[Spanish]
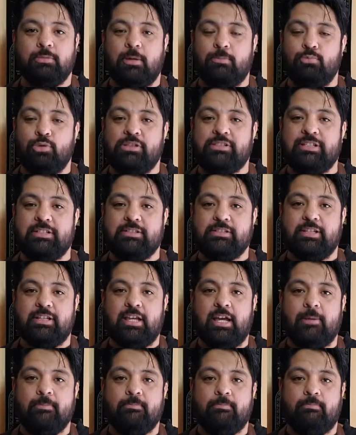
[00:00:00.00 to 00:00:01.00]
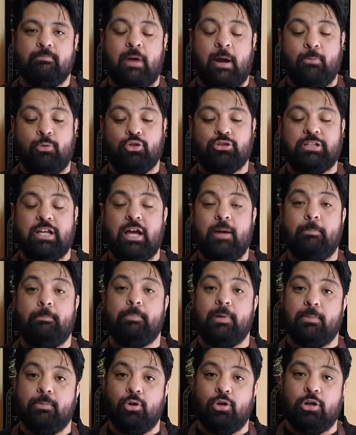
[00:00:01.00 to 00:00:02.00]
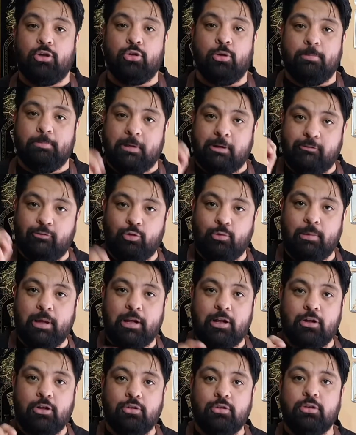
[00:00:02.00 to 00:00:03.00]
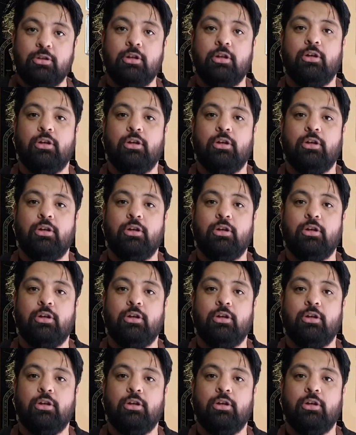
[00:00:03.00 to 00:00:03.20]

es muy sencilla, vamos a primero que todo perfumarlo,